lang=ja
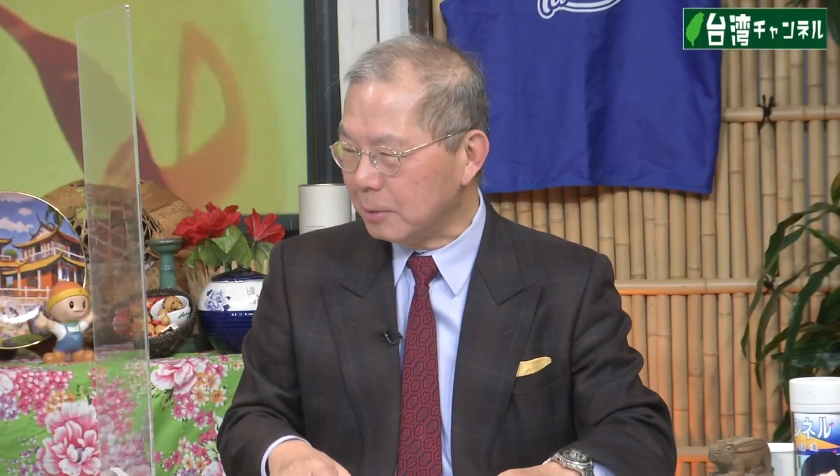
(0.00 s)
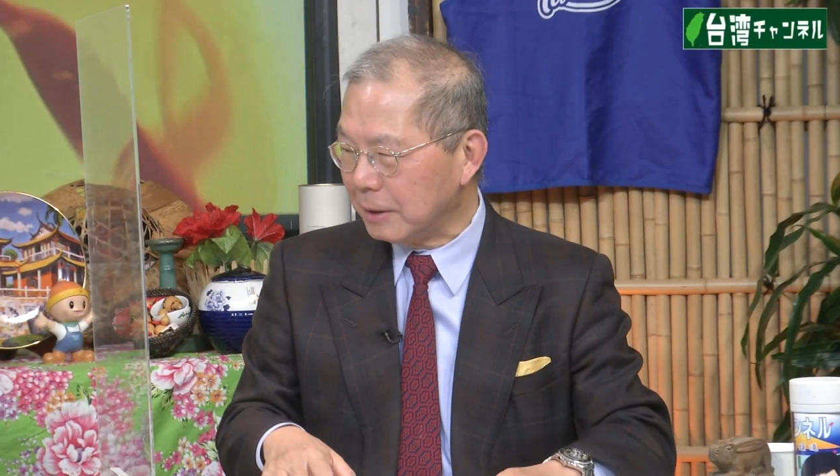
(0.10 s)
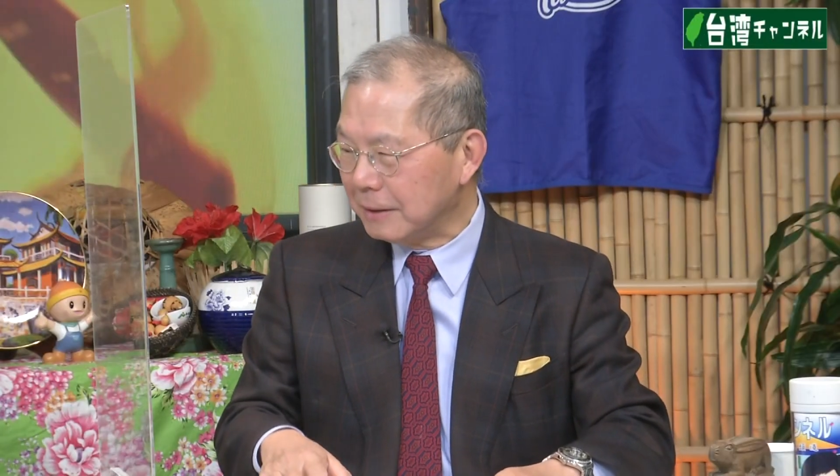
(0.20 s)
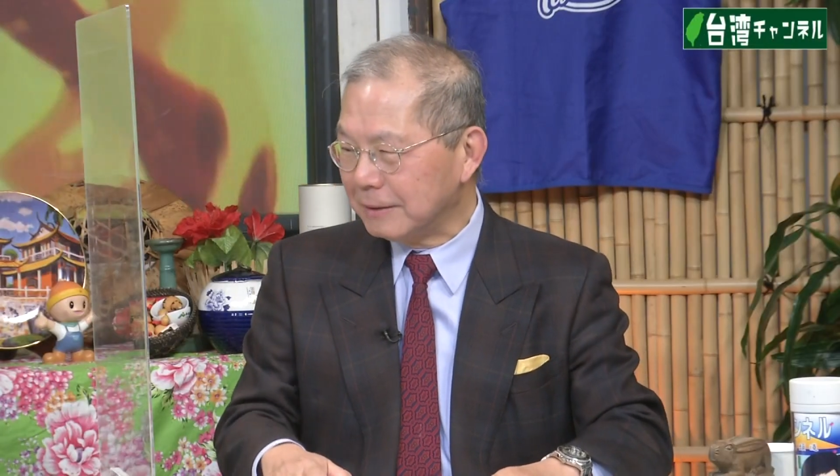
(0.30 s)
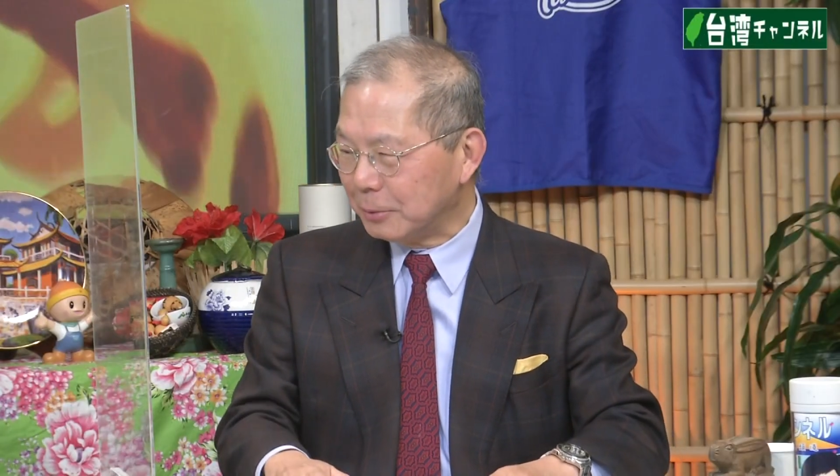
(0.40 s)

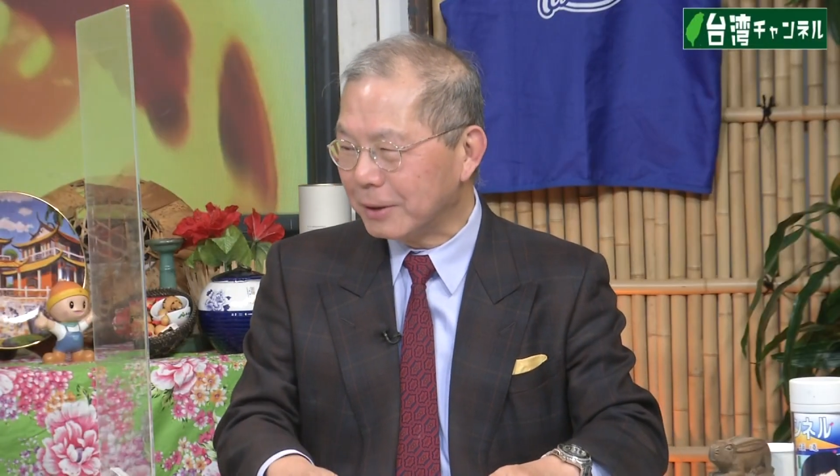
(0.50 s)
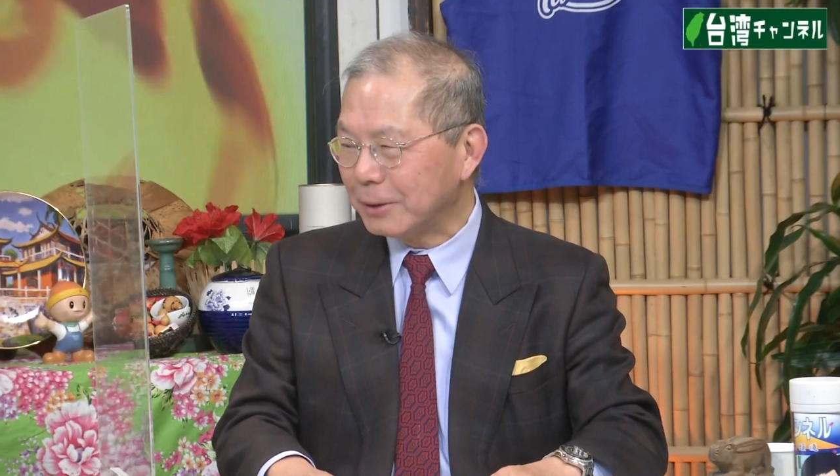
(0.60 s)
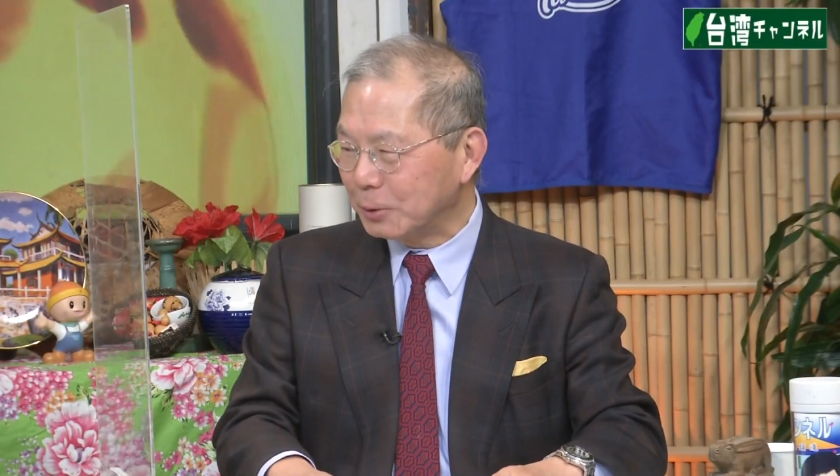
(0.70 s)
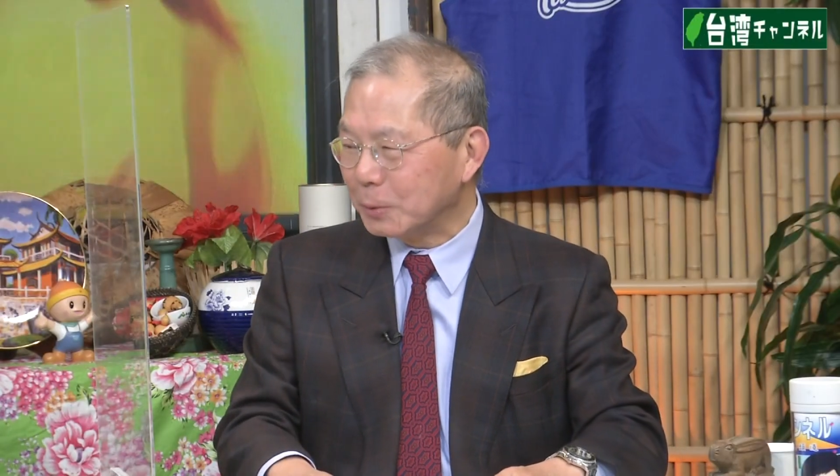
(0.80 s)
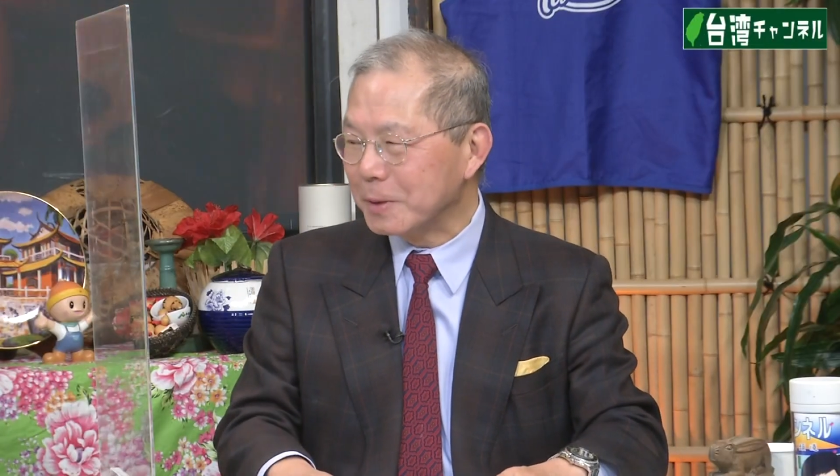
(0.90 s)
と
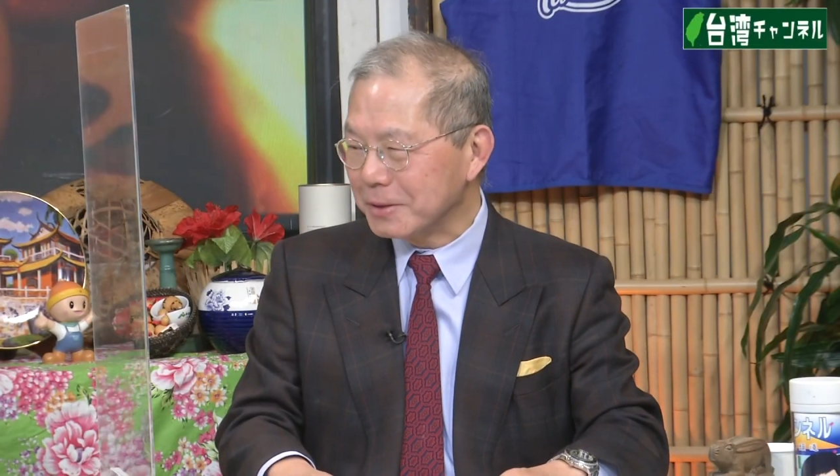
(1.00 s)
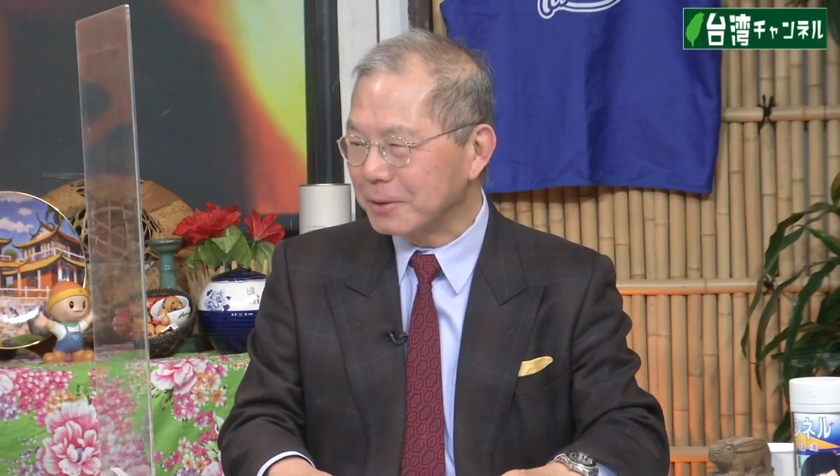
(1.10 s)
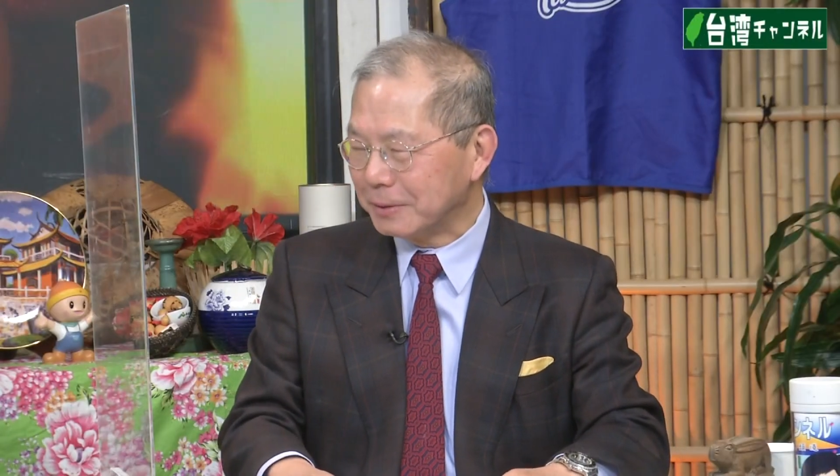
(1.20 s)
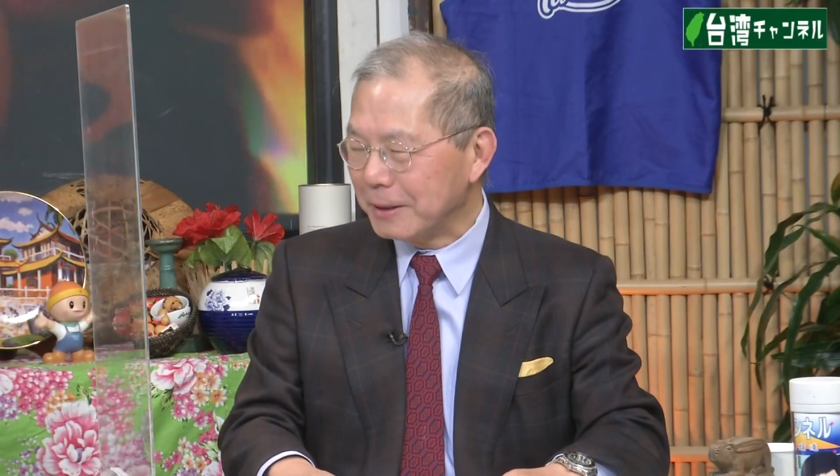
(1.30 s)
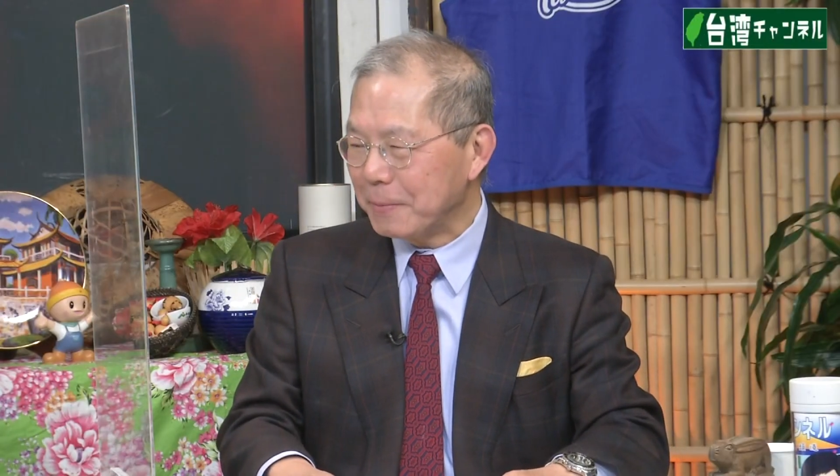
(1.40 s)
思います
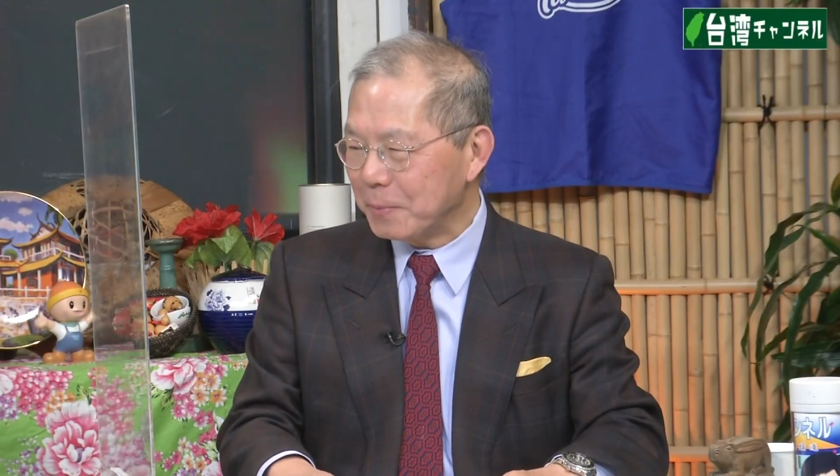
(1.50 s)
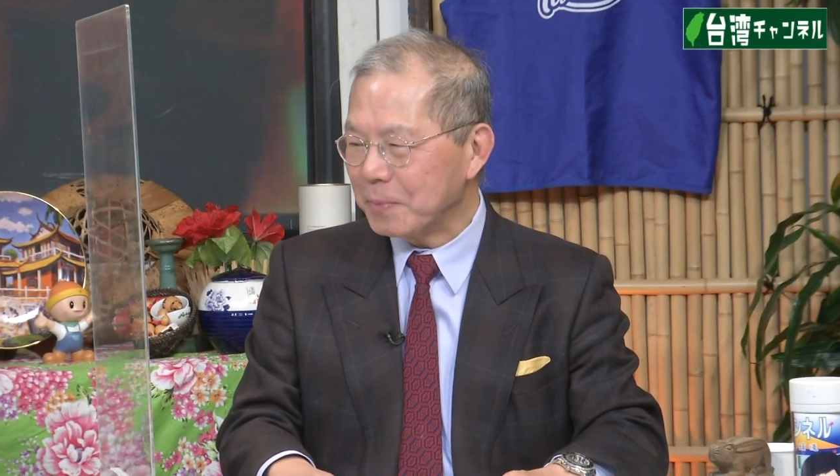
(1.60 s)
けどね。